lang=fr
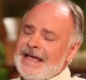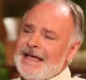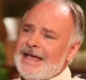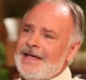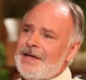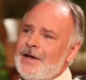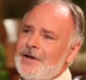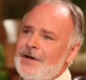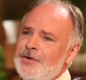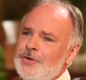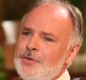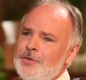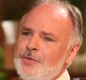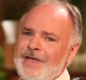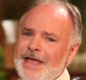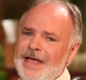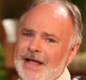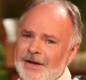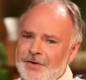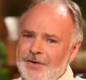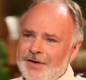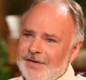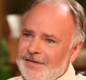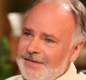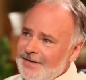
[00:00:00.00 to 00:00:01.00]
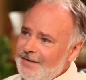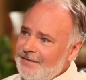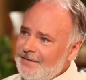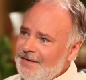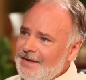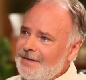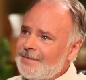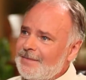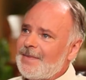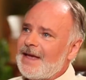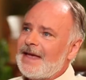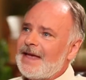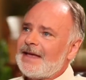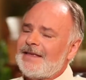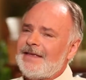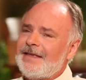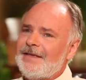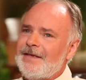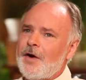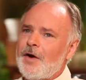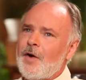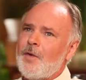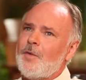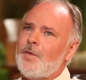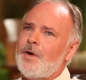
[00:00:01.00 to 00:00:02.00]
Et euh, il y a eu quelques événements
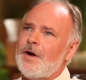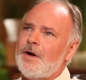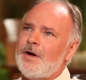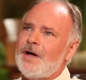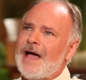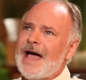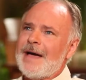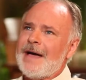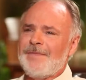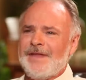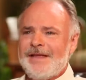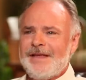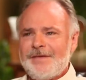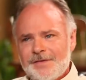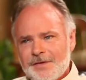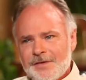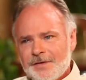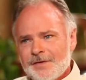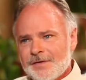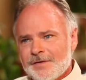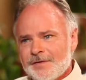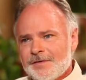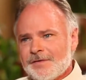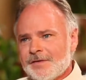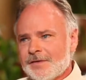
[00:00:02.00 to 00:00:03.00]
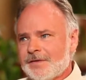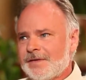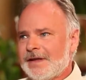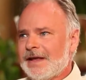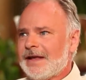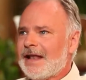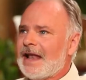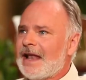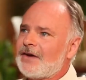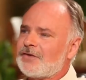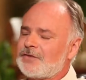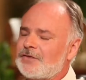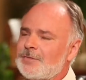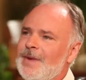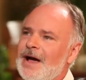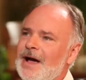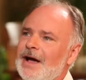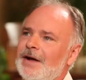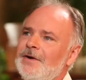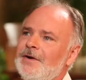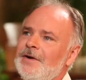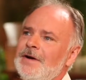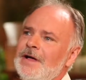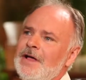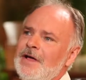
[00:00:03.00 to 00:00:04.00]
qui ont euh, amené ce,
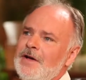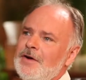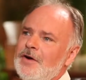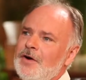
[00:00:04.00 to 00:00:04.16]
déclenchement-là.